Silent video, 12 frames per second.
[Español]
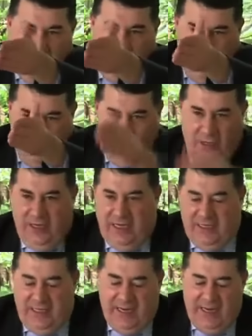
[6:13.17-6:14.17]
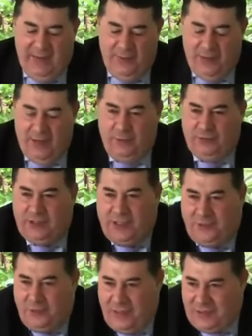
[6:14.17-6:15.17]
por eso les di el libro que le gusta
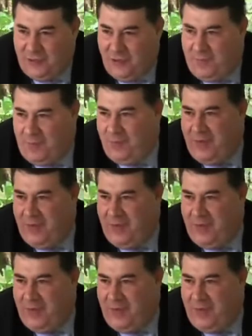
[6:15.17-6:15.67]
tanto al señor Pablo